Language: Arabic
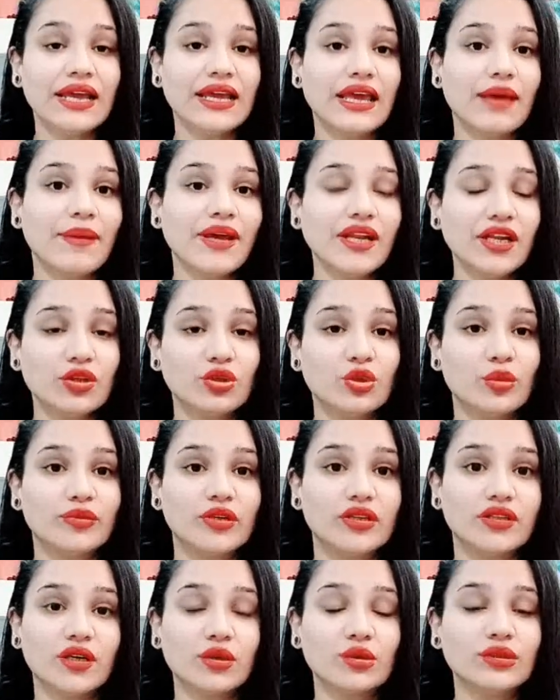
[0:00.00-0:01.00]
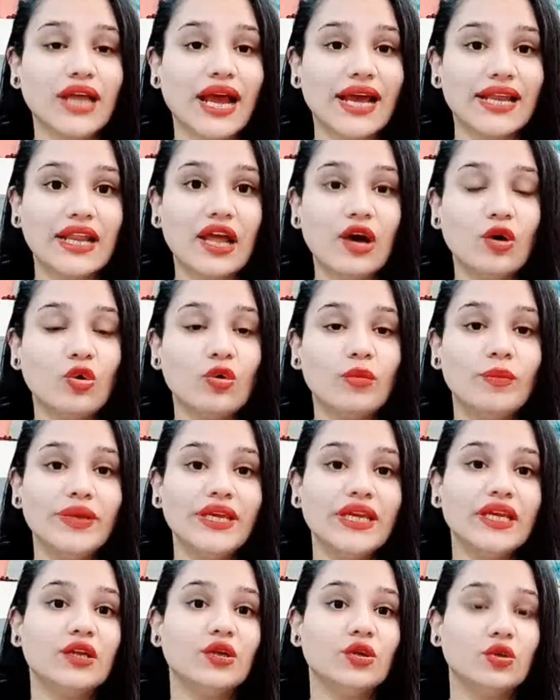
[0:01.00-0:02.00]
كمان انتوا بتقدروا تعلقوا
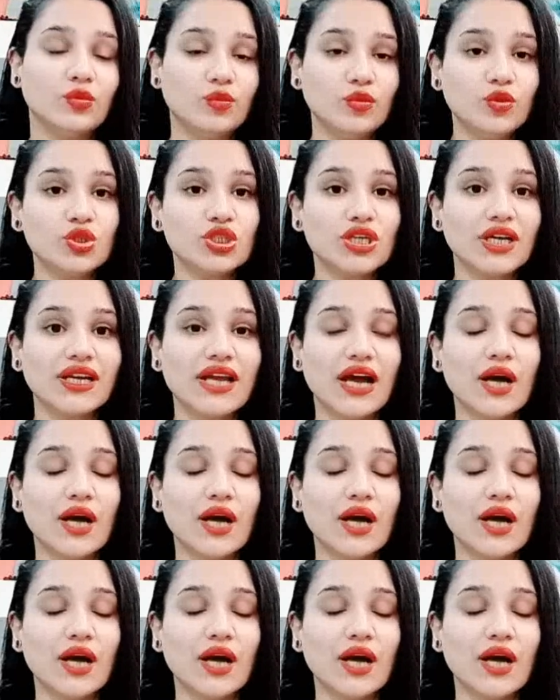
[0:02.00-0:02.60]
بالاموشن